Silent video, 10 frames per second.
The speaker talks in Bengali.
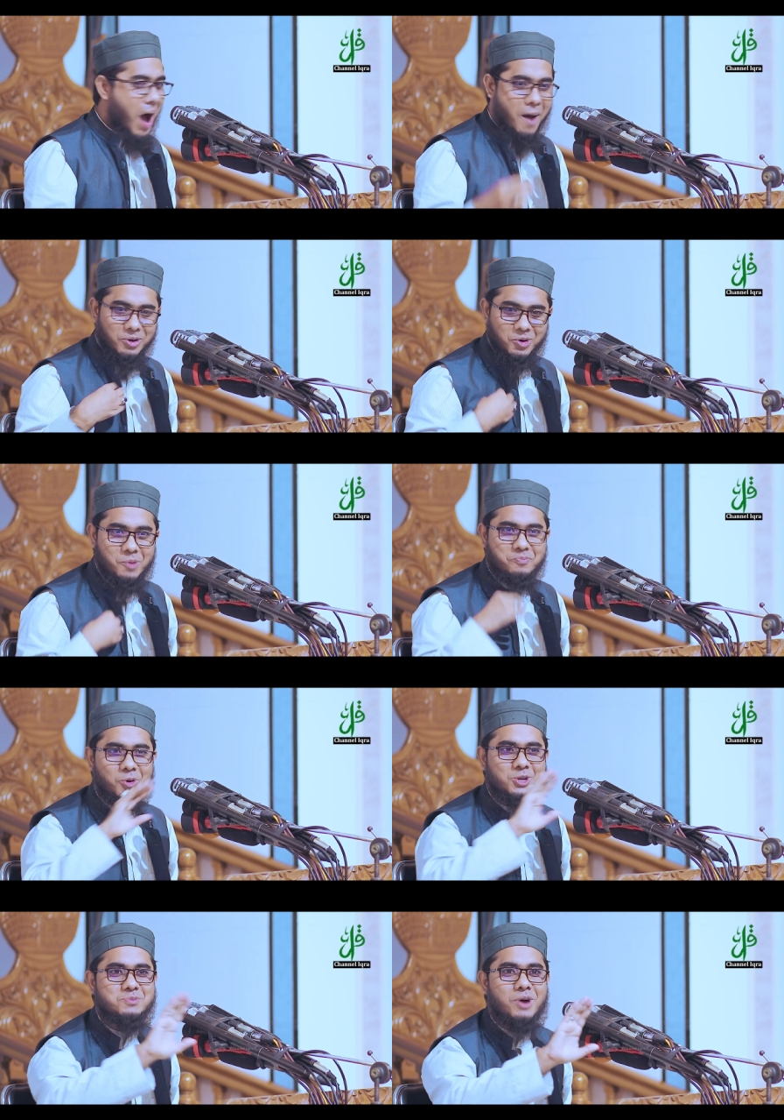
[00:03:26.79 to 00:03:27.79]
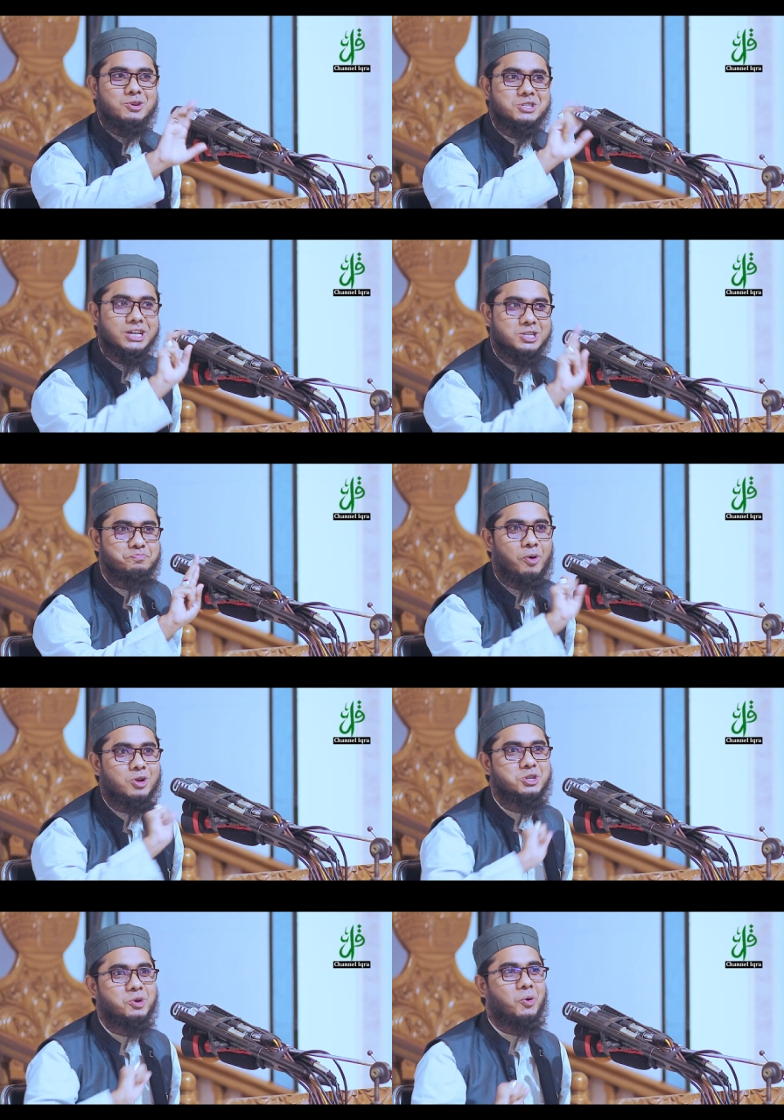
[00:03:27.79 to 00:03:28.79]
আমি কোনো পুরুষ মানুষকে
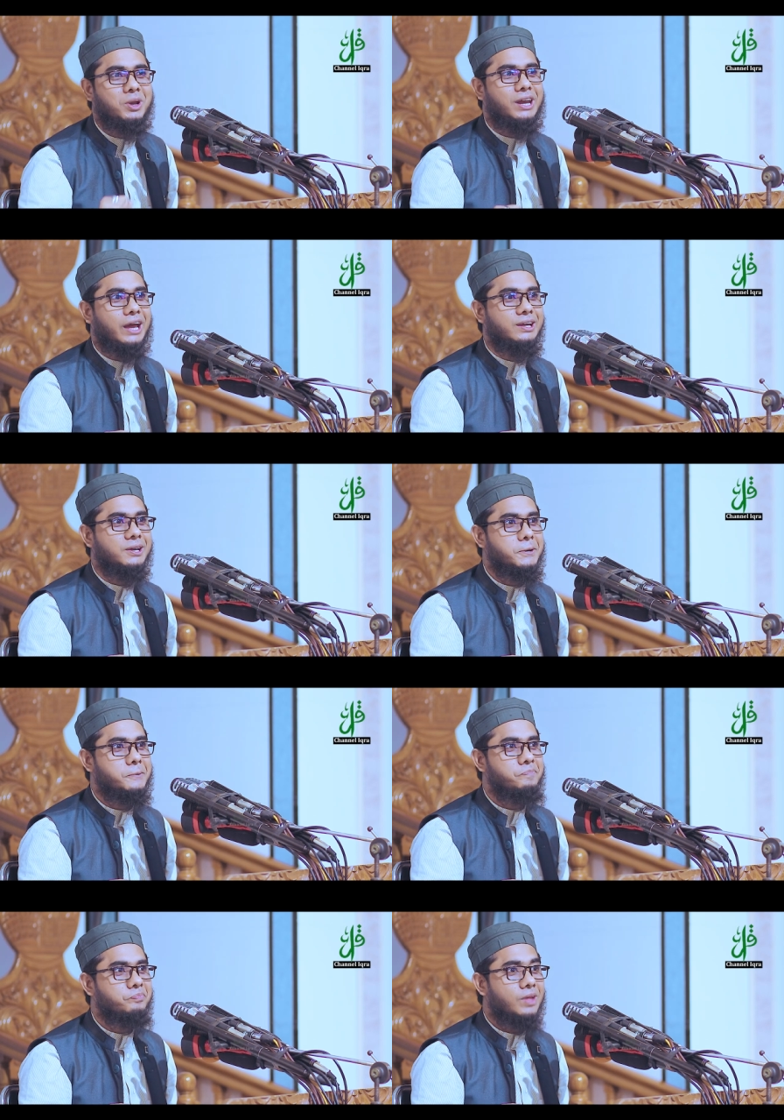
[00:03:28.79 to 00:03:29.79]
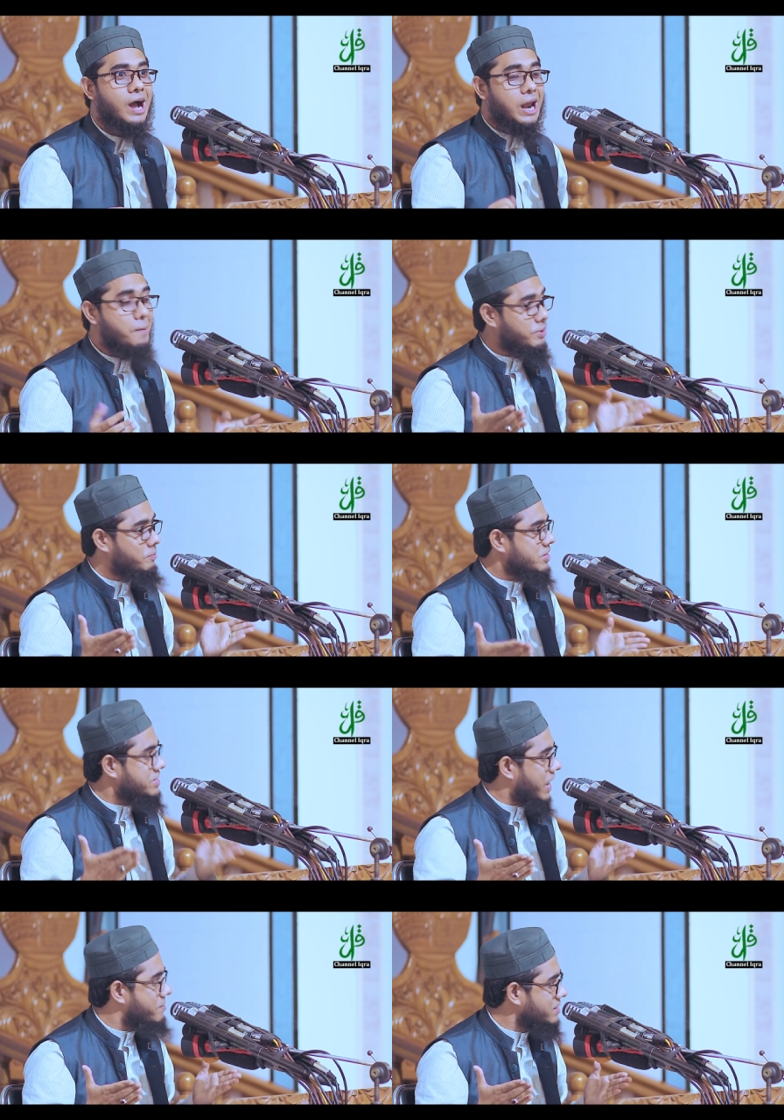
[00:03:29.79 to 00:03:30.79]
স্পর্শ করি নাই আর আপনি
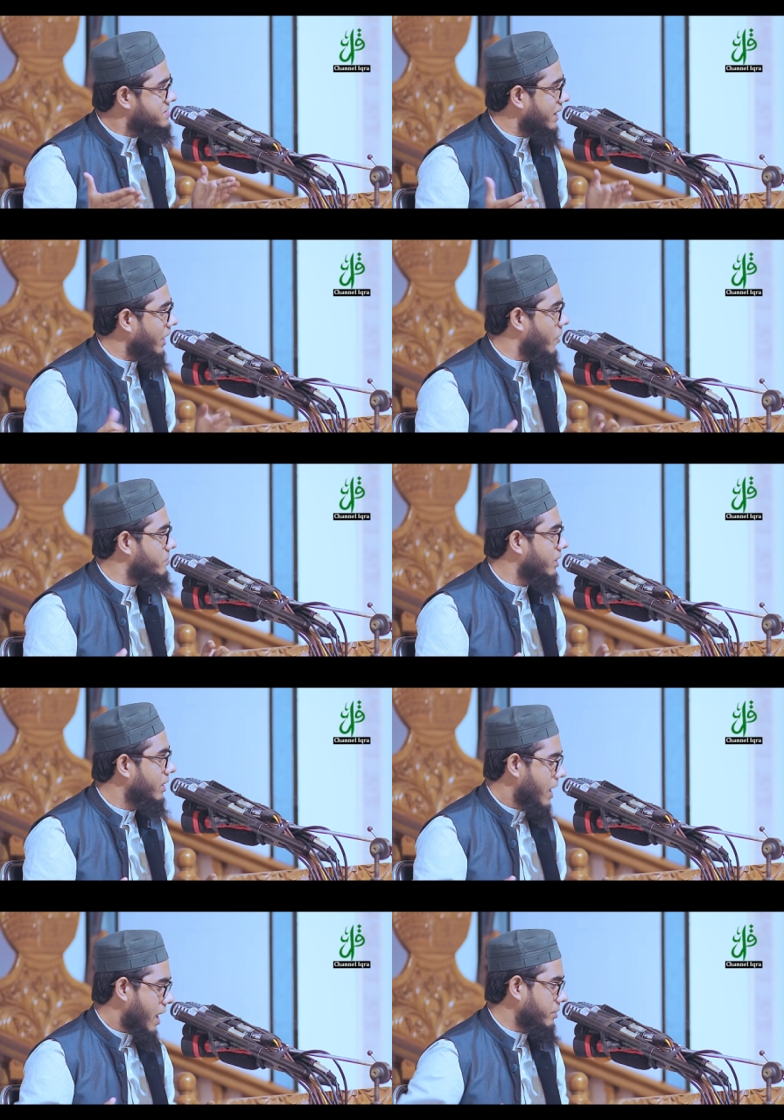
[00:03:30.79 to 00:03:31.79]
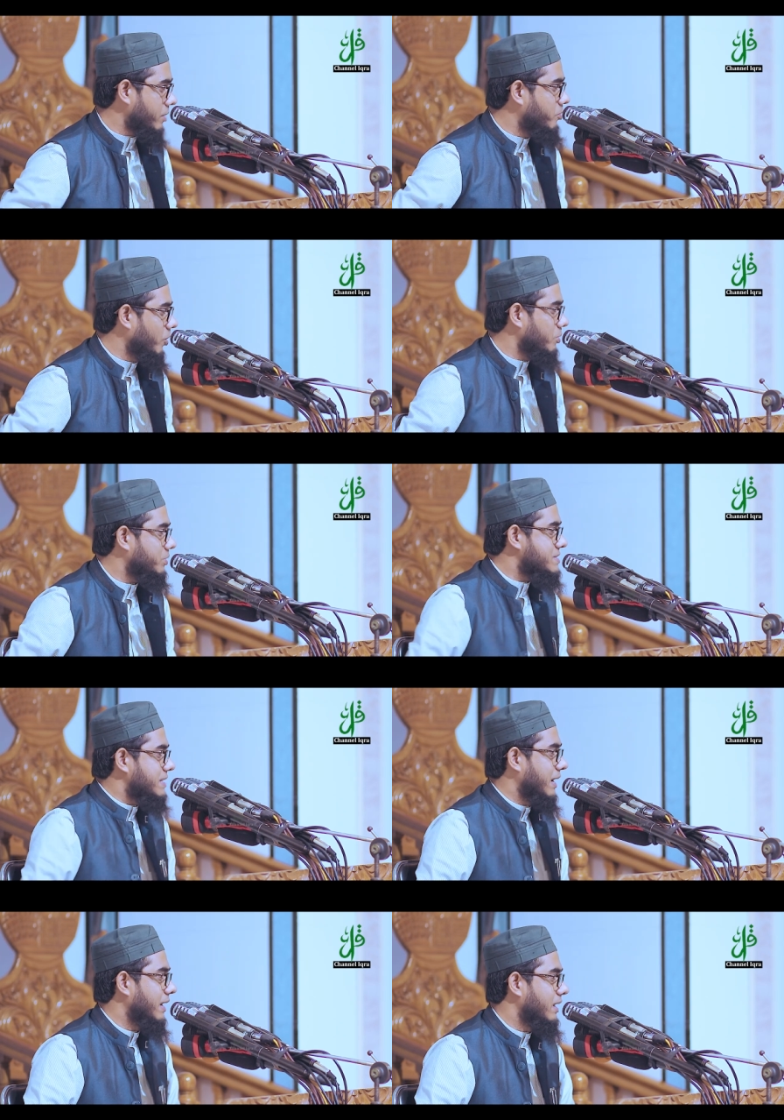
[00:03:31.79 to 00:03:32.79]
বলছেন আমার ছেলে হবে আপনি এটা ভুল বলতেছেন